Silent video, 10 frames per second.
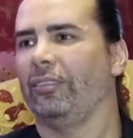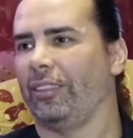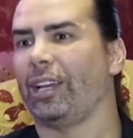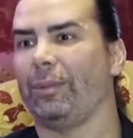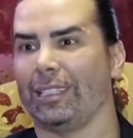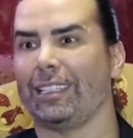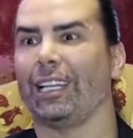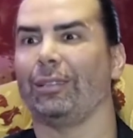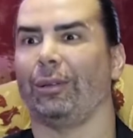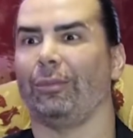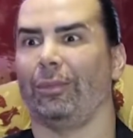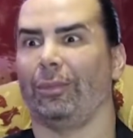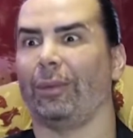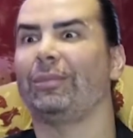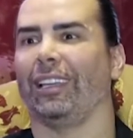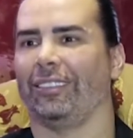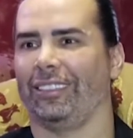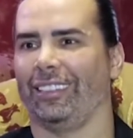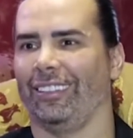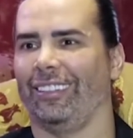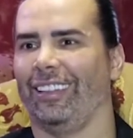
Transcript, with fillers: فانا بحس حالي ببدع فيها